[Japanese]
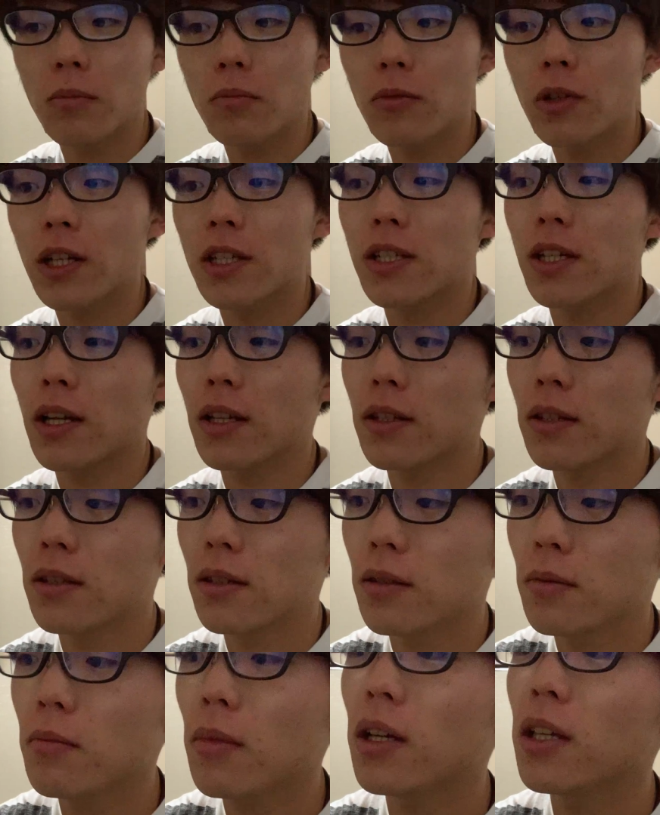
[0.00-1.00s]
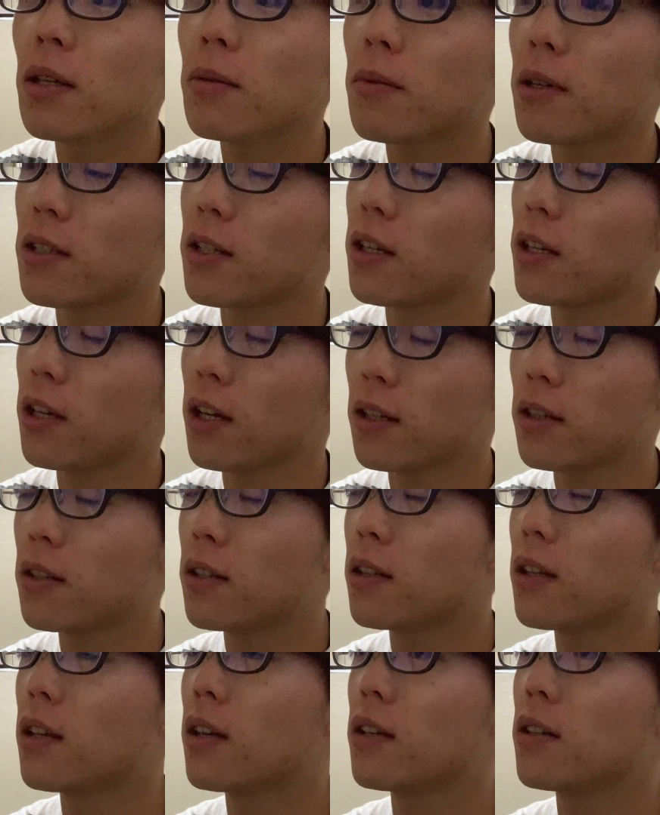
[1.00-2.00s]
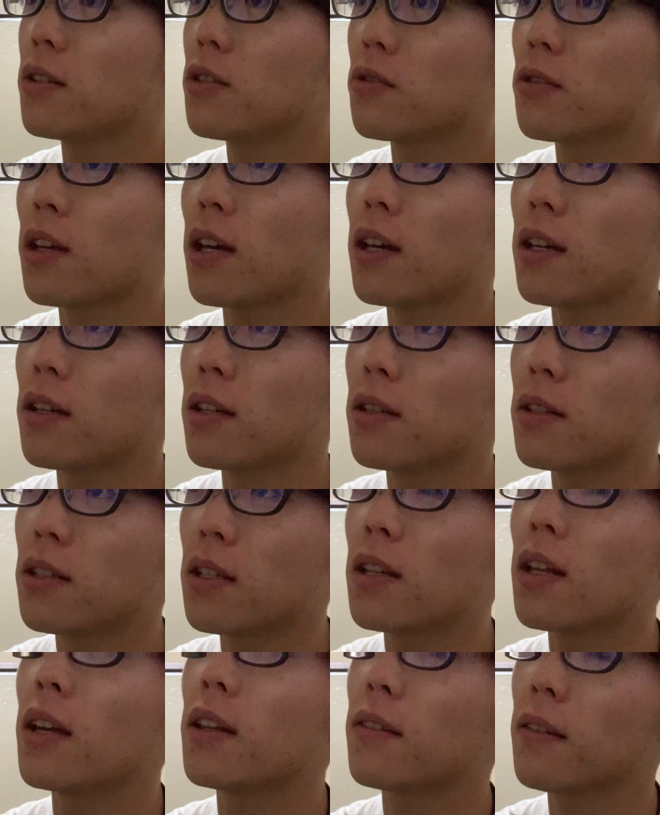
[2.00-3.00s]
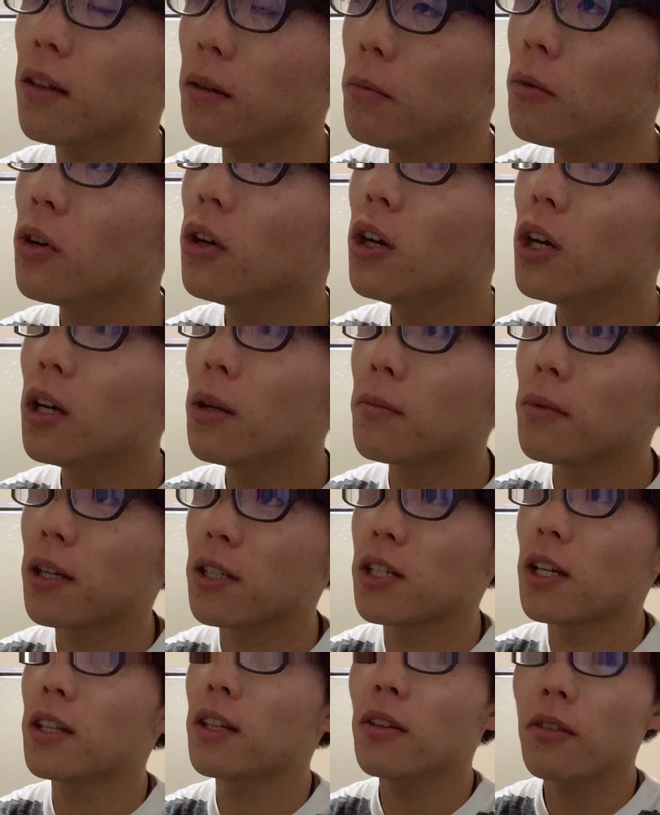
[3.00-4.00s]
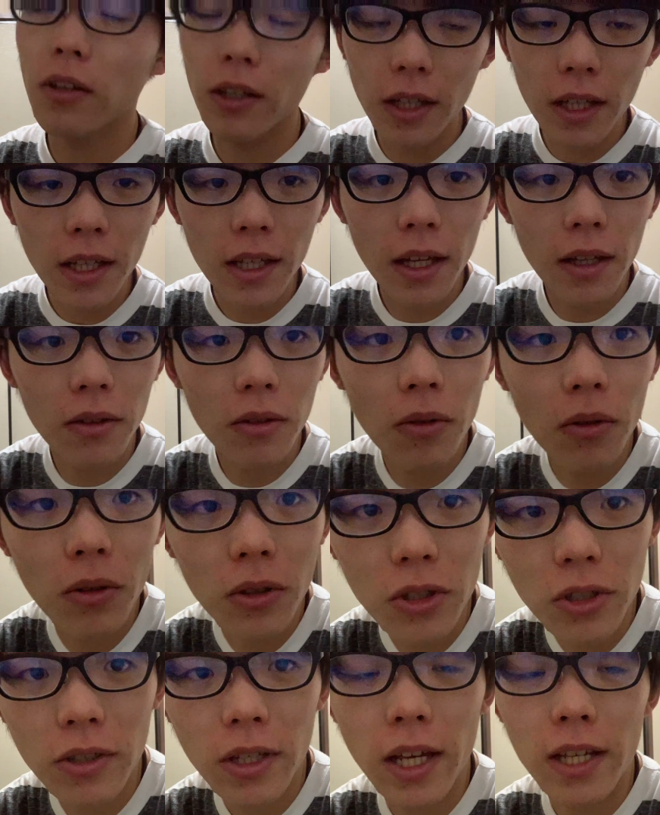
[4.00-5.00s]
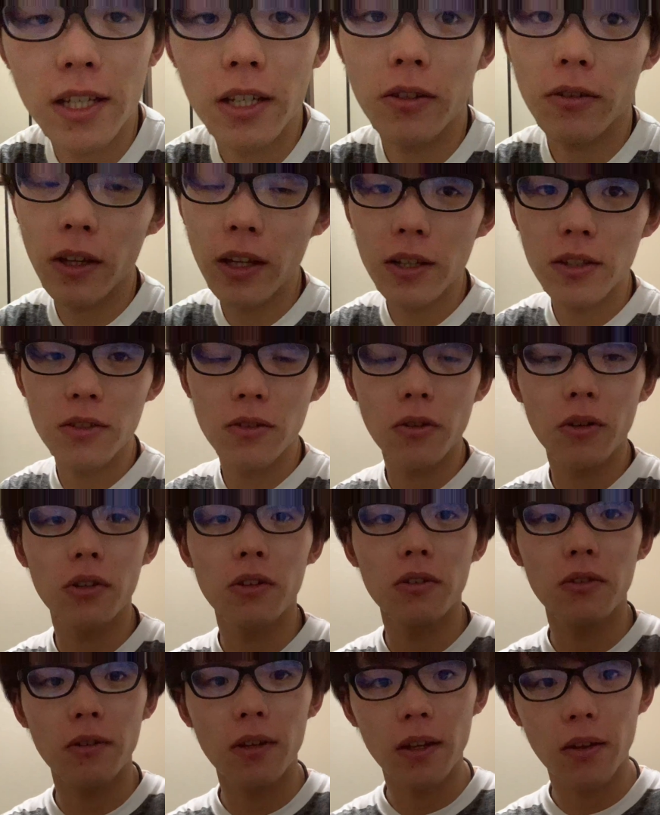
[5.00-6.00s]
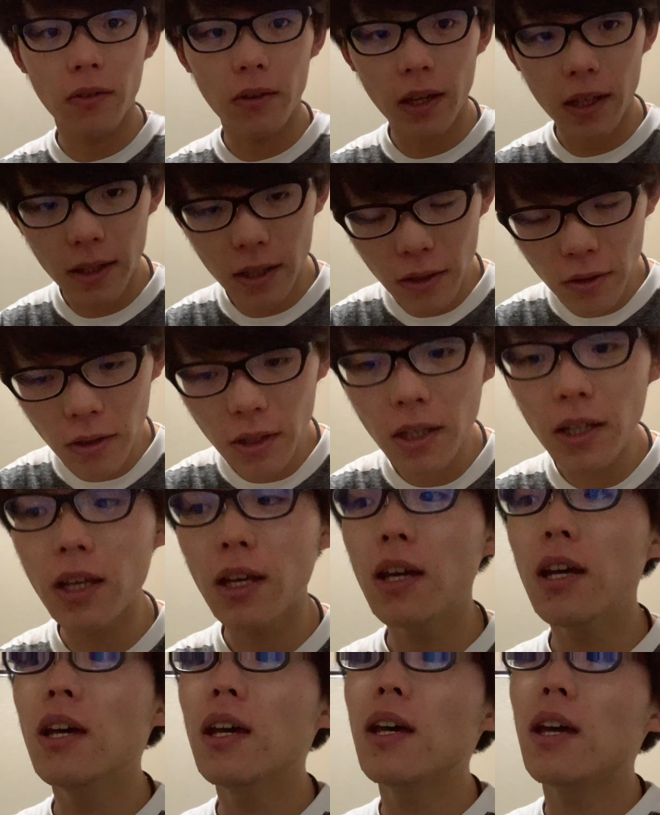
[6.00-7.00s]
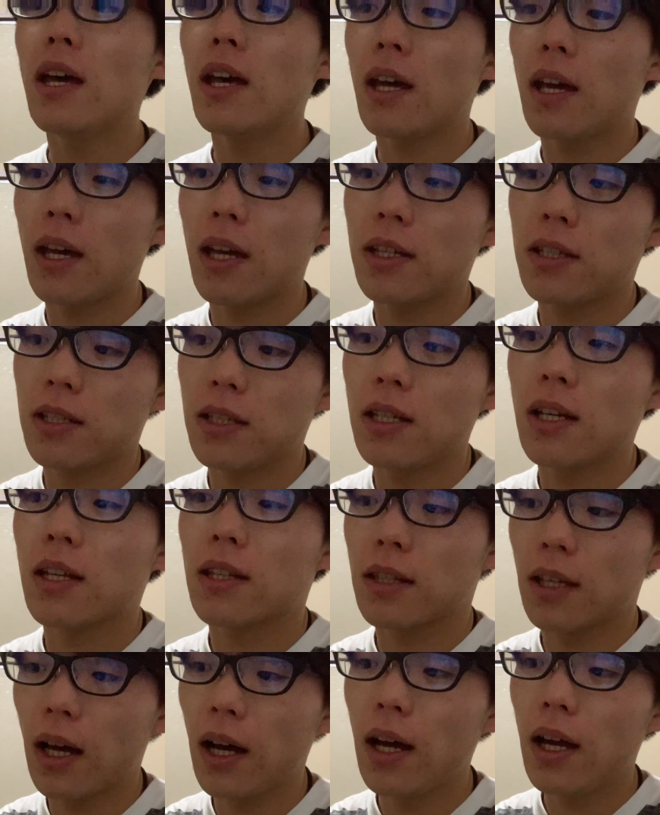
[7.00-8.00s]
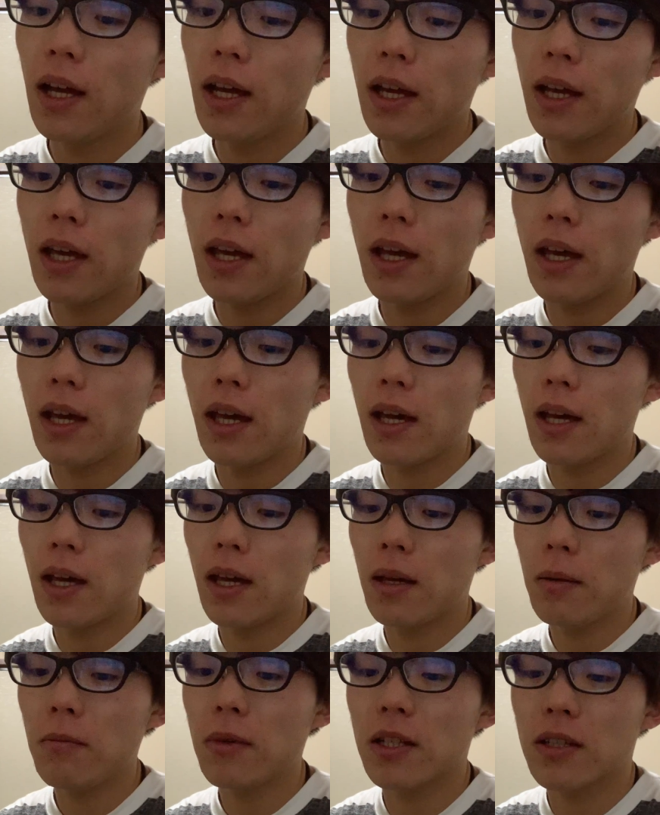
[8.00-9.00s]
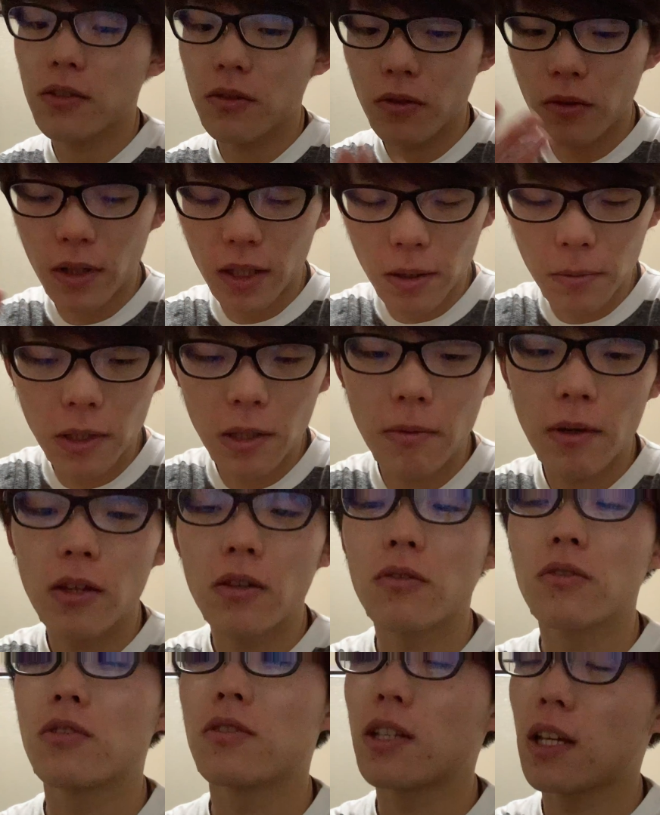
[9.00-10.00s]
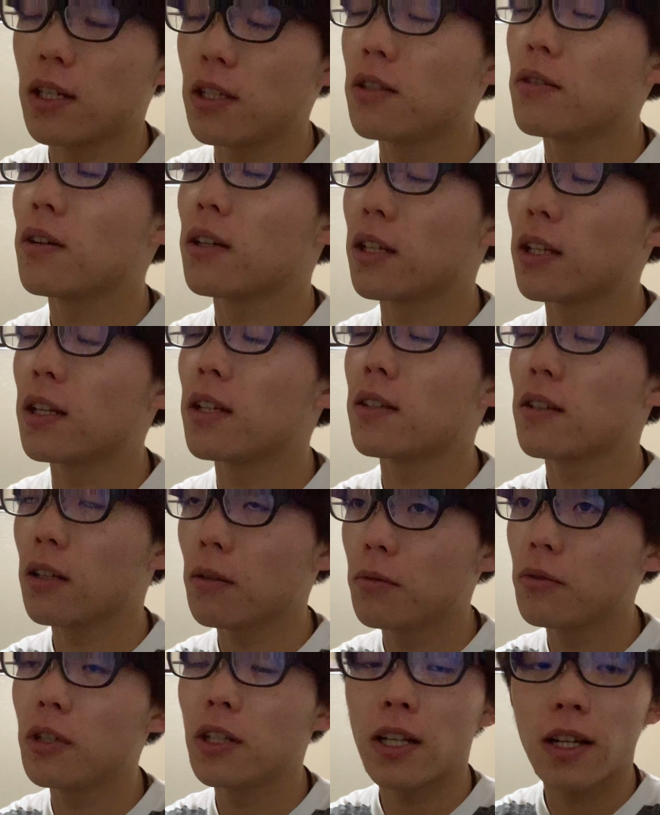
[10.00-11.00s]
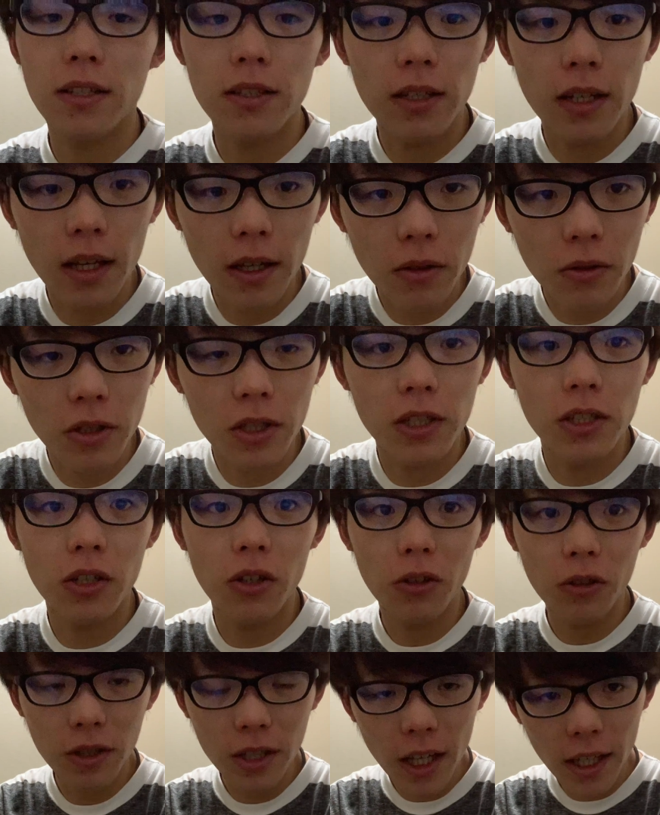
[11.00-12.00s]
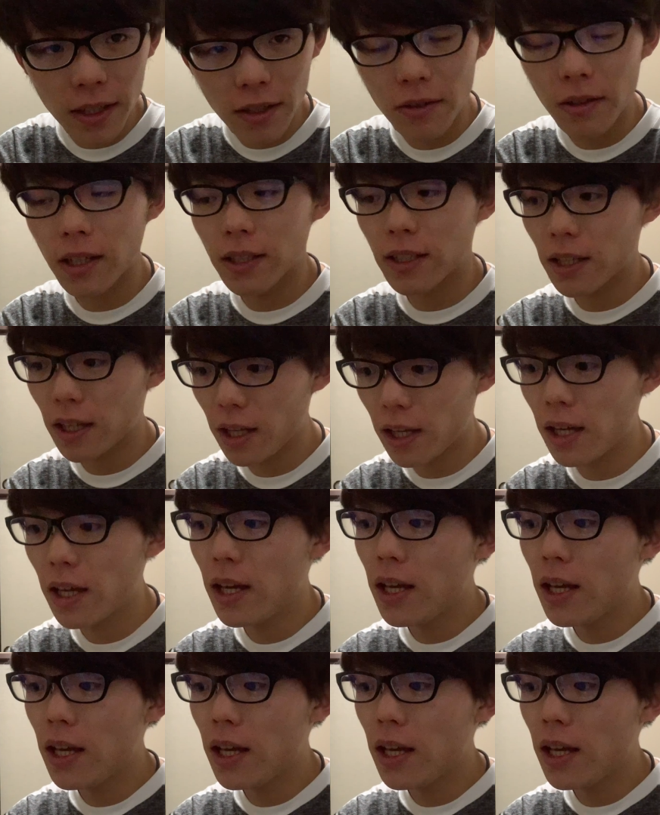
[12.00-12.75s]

昔や、まあ今は最近やってない、主催してないんですけども、昔やった時に、えっと、主催者のね、集いというのをやった時に、えー、知り合った、えー、まあその方もイベントを主催してる方なんですけど、フリーランスで個人事業としてやってる方で、